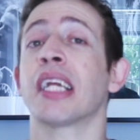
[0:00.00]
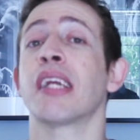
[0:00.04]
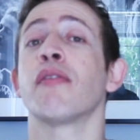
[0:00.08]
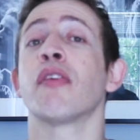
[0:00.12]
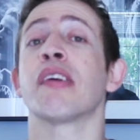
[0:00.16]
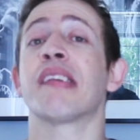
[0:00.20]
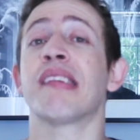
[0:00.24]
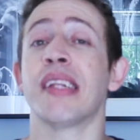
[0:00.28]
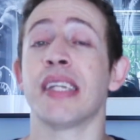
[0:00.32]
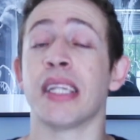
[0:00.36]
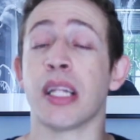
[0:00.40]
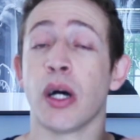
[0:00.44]
que
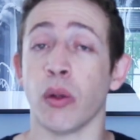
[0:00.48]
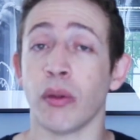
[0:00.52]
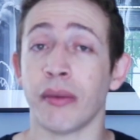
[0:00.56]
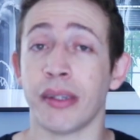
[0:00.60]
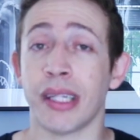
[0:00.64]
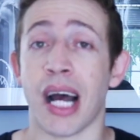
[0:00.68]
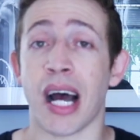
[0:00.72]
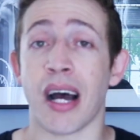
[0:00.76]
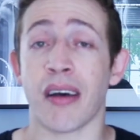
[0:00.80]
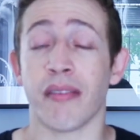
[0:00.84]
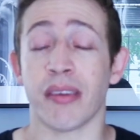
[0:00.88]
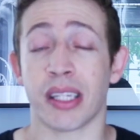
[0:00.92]
você não
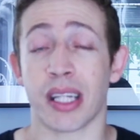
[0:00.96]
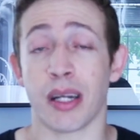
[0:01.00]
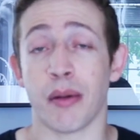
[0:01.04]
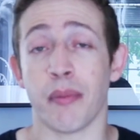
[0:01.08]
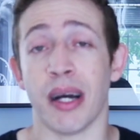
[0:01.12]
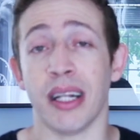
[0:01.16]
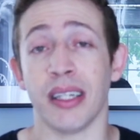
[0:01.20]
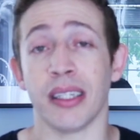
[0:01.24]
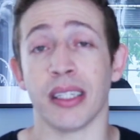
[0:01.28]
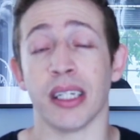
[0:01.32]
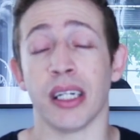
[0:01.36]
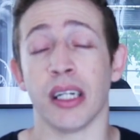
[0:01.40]
estava
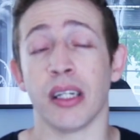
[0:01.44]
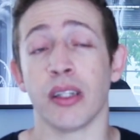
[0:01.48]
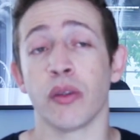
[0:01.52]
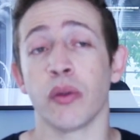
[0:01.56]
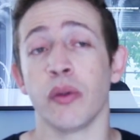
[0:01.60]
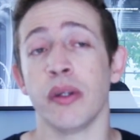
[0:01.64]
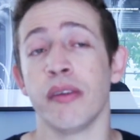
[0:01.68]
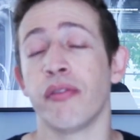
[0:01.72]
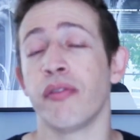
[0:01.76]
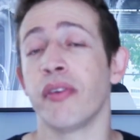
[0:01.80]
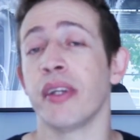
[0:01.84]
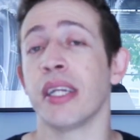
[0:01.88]

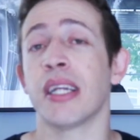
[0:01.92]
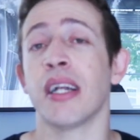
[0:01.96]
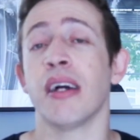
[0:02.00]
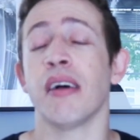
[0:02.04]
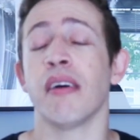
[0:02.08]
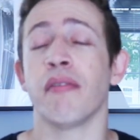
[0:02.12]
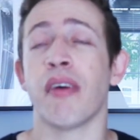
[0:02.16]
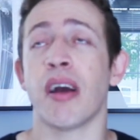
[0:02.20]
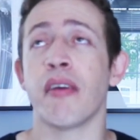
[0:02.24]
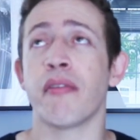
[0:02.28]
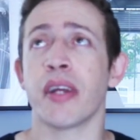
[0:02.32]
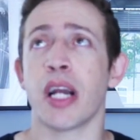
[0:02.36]
trabalhando e
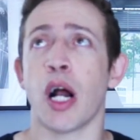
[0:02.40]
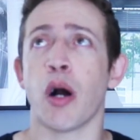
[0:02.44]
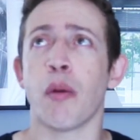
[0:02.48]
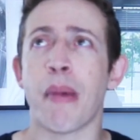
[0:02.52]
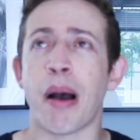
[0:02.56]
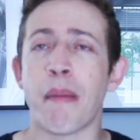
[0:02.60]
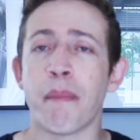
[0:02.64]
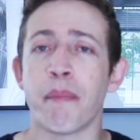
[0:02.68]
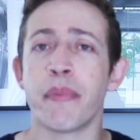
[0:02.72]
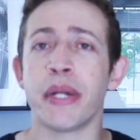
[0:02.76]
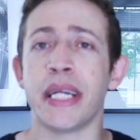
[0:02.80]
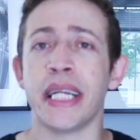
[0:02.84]
vira, vai virar
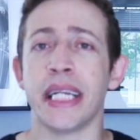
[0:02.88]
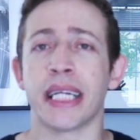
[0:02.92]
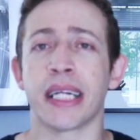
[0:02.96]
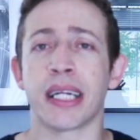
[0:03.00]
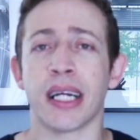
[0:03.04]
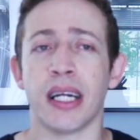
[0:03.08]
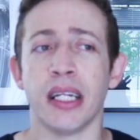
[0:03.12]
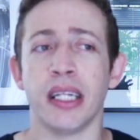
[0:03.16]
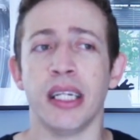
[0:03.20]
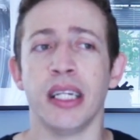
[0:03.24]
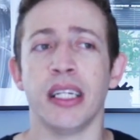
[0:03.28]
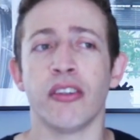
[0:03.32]
uma
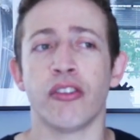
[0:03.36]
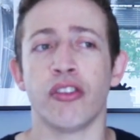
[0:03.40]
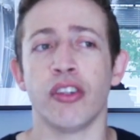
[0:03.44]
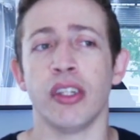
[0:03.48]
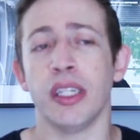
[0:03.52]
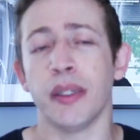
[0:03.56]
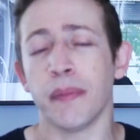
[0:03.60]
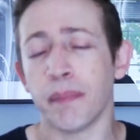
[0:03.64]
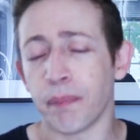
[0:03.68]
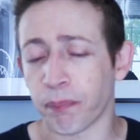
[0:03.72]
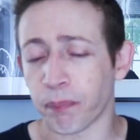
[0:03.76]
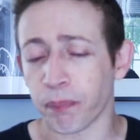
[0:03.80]
briga aí
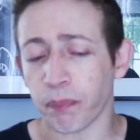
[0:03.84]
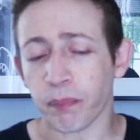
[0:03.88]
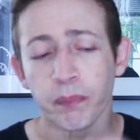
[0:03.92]
de,